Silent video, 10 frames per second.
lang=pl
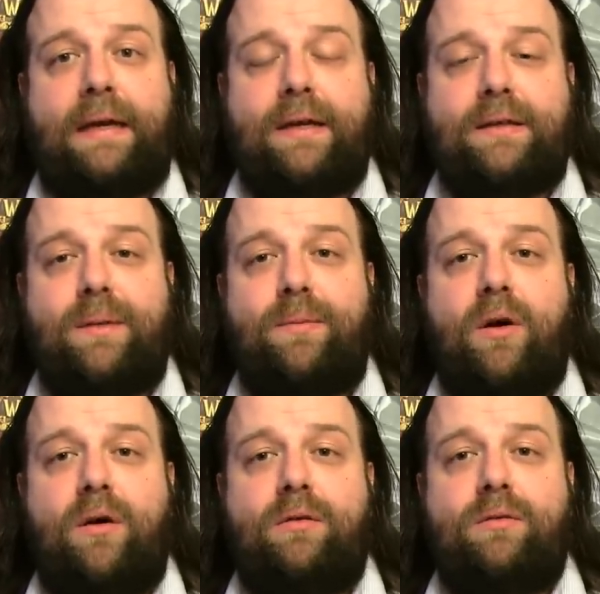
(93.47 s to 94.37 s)
Tak
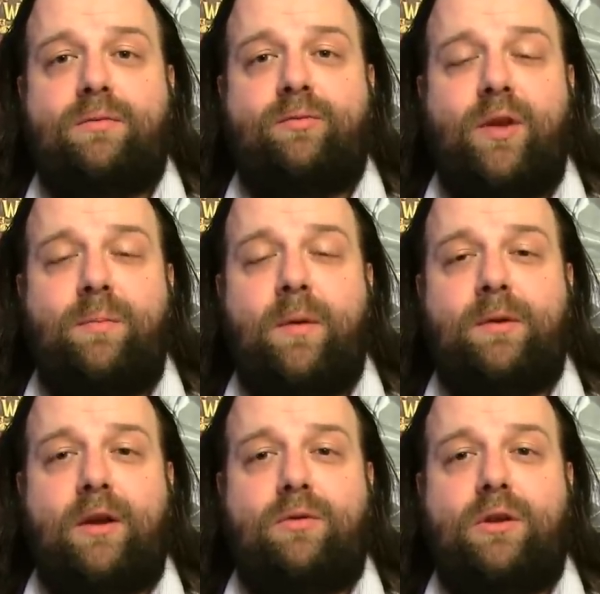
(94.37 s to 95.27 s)
samo filmy,
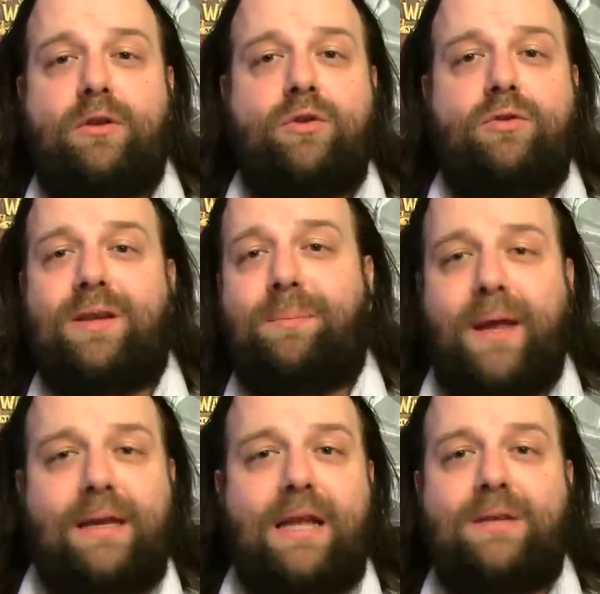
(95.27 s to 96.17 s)
na których ktoś rzuca
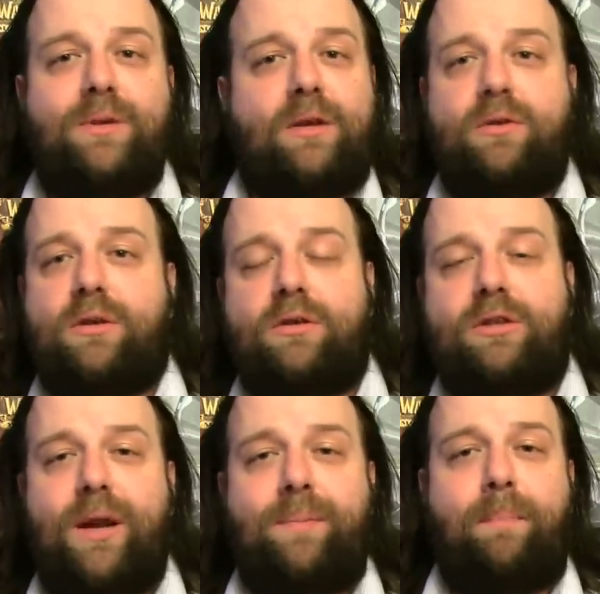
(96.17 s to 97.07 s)
pieniędzmi, na których ktoś
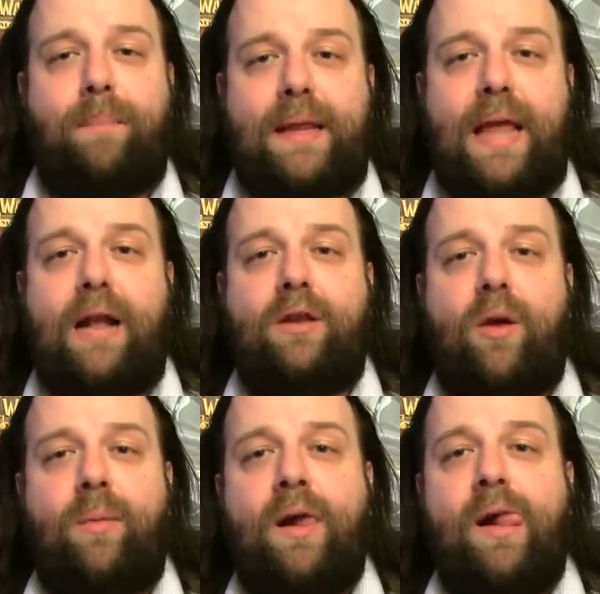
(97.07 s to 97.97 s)
drapie patelnią,